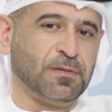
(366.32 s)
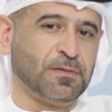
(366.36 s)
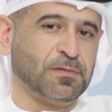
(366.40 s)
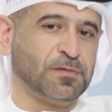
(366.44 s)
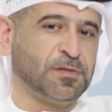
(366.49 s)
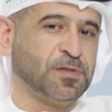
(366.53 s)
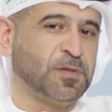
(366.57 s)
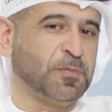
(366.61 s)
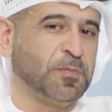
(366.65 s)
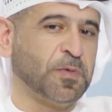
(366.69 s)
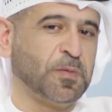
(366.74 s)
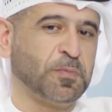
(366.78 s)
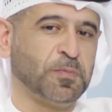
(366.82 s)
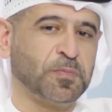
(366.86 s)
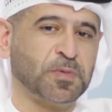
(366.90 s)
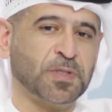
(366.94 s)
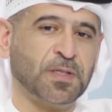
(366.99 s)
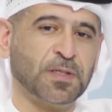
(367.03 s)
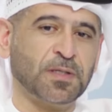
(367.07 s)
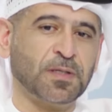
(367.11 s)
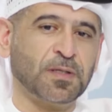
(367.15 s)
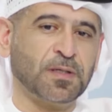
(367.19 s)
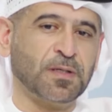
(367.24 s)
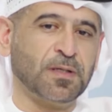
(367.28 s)
صمم
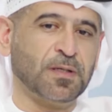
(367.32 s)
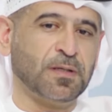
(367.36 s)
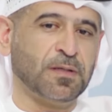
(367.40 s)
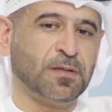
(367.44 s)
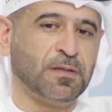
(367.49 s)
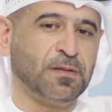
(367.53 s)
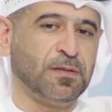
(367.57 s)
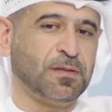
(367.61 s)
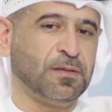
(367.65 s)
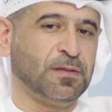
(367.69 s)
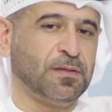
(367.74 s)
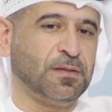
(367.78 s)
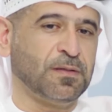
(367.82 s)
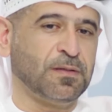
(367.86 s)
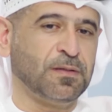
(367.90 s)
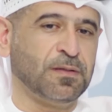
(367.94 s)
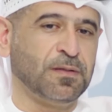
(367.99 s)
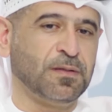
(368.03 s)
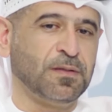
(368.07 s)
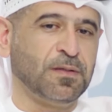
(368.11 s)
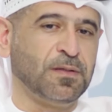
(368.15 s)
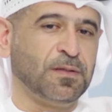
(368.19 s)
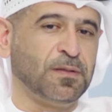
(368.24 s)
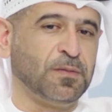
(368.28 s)
بطريقه
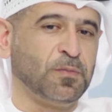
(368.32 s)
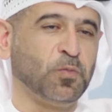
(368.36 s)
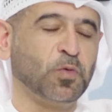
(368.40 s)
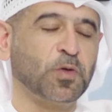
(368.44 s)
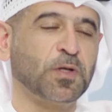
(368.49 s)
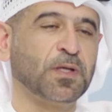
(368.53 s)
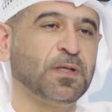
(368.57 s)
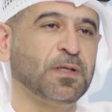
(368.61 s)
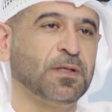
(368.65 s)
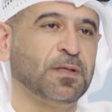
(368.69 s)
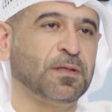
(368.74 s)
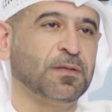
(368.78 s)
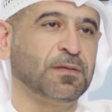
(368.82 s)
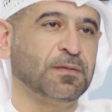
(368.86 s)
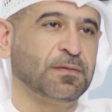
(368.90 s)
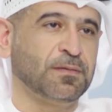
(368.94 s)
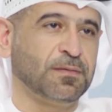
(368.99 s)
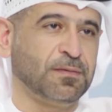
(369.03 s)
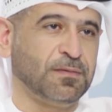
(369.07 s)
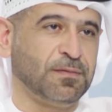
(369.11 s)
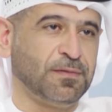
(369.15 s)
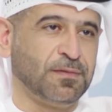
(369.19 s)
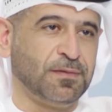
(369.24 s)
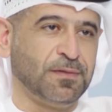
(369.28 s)
مريحه
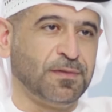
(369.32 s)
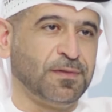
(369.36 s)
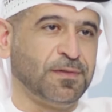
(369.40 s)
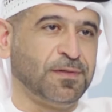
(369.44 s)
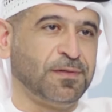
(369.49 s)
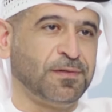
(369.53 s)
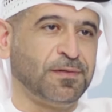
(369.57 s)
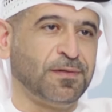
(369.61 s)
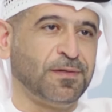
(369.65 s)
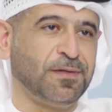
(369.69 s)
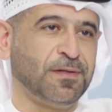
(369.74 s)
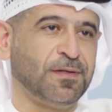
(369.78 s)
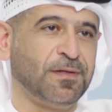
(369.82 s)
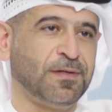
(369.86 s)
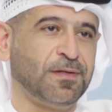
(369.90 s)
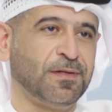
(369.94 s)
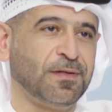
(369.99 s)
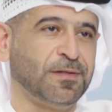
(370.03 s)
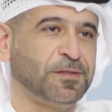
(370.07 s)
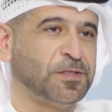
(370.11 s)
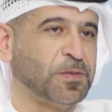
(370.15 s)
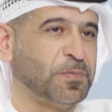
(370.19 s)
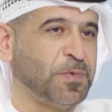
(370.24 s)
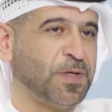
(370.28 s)

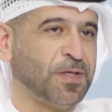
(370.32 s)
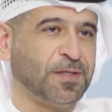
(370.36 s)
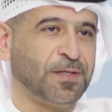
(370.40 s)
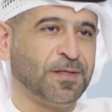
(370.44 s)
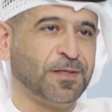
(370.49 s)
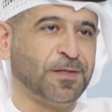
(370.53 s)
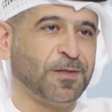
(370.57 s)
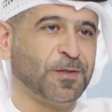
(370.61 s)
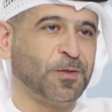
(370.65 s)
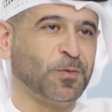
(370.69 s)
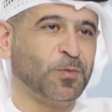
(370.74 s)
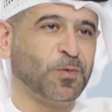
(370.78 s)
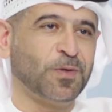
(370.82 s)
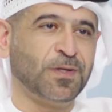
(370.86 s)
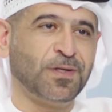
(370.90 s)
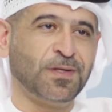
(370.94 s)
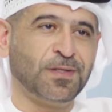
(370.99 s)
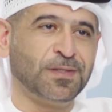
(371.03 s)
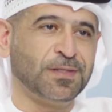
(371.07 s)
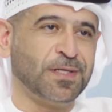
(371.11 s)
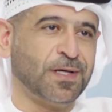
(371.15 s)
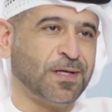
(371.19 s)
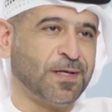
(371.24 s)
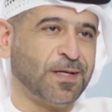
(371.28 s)
للجماهير
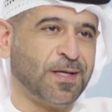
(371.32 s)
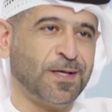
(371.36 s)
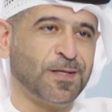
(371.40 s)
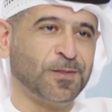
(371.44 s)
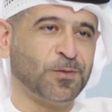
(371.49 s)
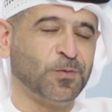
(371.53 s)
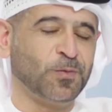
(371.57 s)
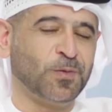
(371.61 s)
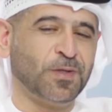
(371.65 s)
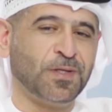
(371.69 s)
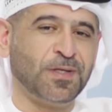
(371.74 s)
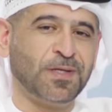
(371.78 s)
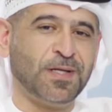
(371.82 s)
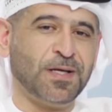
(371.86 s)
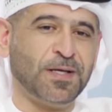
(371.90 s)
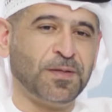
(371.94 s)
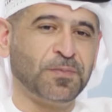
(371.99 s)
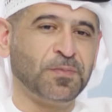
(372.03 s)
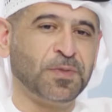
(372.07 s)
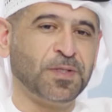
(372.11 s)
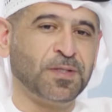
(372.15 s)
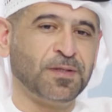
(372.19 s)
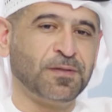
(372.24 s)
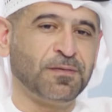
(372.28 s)
وللادارات
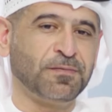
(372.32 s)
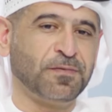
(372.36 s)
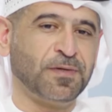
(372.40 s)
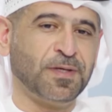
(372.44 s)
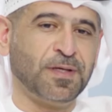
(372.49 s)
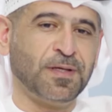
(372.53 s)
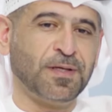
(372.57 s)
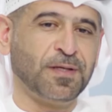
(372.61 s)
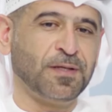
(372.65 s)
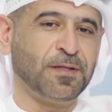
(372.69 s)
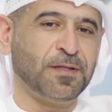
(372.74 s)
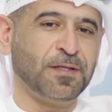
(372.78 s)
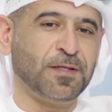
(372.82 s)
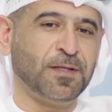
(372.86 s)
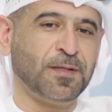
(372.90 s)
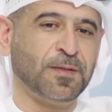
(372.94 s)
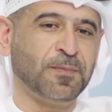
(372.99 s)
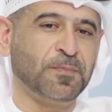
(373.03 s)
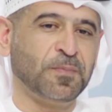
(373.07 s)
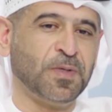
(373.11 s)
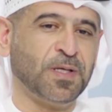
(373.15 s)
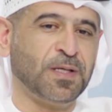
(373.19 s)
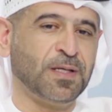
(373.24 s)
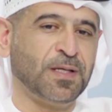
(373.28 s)
وللاعبين
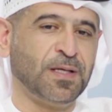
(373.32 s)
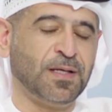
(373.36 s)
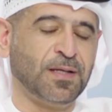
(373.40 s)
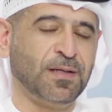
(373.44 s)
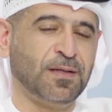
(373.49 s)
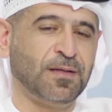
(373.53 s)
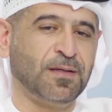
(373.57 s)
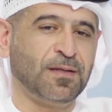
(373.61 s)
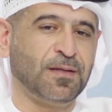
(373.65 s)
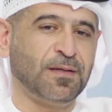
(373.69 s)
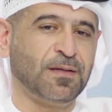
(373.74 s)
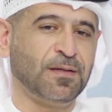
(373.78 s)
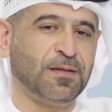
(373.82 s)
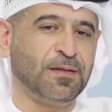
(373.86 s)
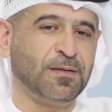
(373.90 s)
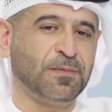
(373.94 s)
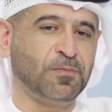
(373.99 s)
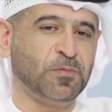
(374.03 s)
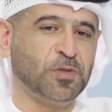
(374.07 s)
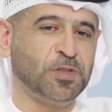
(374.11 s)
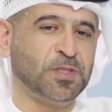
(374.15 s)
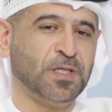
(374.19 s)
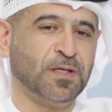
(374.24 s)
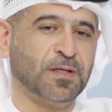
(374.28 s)
فهنيهم على
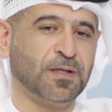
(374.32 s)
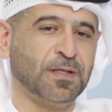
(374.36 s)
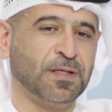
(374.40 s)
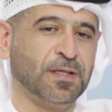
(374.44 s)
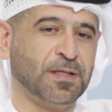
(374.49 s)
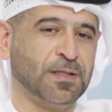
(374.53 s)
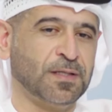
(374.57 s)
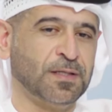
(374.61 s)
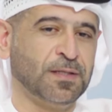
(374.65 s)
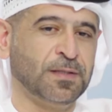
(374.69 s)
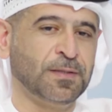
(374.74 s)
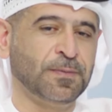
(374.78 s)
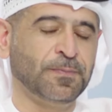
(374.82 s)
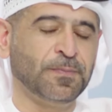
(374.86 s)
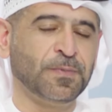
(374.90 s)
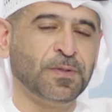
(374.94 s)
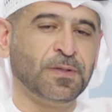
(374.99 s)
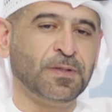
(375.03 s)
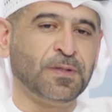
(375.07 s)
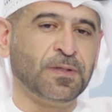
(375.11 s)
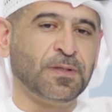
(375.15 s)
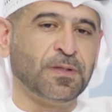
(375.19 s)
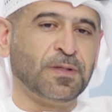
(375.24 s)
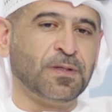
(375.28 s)
هالمنشاه الرياضيه
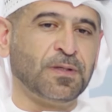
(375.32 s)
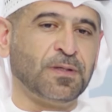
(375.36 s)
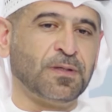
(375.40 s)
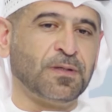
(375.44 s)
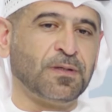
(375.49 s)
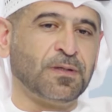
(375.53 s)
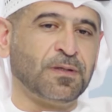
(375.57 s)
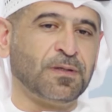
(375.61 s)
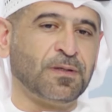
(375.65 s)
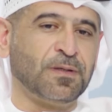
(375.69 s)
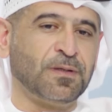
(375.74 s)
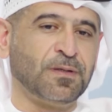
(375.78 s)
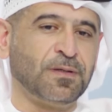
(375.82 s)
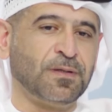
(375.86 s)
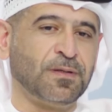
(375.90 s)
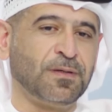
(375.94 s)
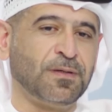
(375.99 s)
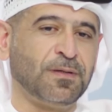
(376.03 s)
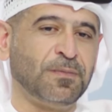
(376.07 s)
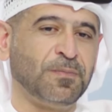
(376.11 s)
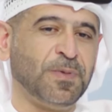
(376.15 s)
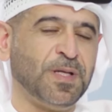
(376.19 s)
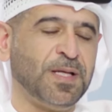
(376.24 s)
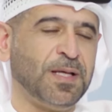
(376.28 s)
آه،
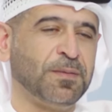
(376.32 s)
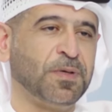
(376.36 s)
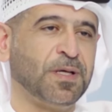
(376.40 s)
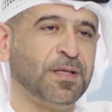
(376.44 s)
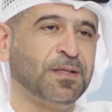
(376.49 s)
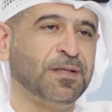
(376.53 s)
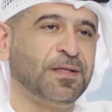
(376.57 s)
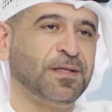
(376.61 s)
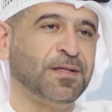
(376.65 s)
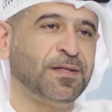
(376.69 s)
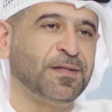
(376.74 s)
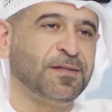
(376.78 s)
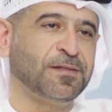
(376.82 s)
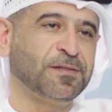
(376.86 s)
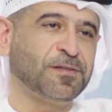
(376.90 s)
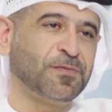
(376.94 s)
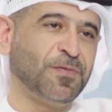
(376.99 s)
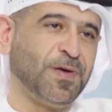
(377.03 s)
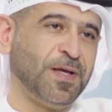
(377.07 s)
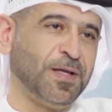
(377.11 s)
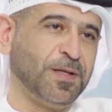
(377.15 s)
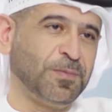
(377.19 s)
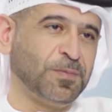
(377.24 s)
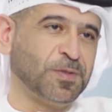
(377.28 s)
الملعب هذا نحن
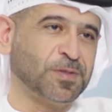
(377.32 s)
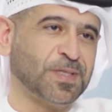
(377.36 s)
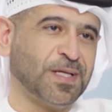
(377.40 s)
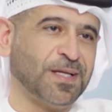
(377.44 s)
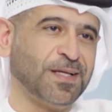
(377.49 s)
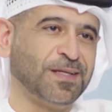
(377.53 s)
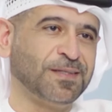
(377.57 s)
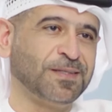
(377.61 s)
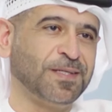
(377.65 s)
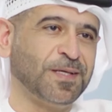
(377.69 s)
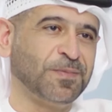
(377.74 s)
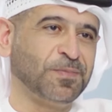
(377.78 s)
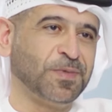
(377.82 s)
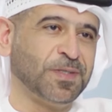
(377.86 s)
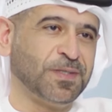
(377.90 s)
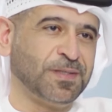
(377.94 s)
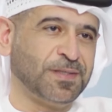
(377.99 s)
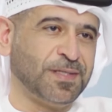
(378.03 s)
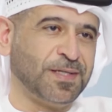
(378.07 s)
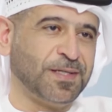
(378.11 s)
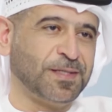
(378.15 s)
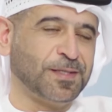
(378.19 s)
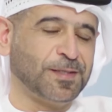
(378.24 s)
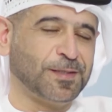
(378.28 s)
نتفائل بصراحه دائما
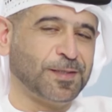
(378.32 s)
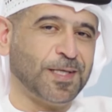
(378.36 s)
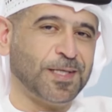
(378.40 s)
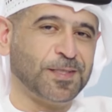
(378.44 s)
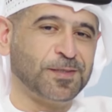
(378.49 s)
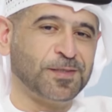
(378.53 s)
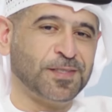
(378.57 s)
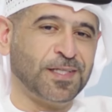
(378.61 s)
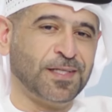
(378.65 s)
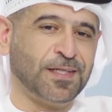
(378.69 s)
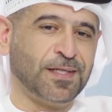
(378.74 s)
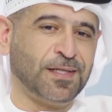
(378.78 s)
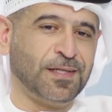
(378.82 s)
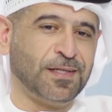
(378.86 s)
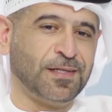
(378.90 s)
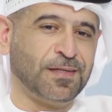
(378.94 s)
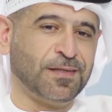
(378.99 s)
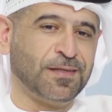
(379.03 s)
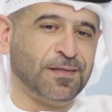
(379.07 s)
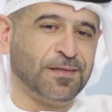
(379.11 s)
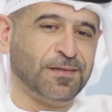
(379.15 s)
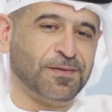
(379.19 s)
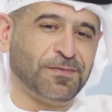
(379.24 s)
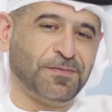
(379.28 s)
عندنا نتائج زينه
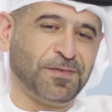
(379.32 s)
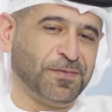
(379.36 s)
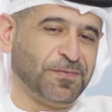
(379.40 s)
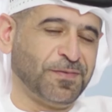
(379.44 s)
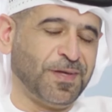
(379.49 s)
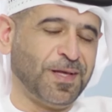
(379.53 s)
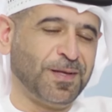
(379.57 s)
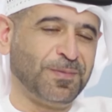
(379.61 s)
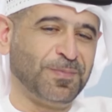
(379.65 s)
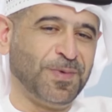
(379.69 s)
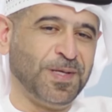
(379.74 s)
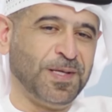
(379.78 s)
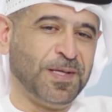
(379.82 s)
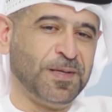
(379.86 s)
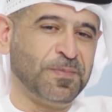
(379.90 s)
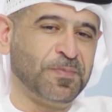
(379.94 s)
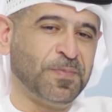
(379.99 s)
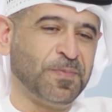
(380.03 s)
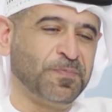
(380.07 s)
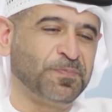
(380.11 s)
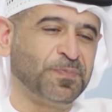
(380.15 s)
في هالملعب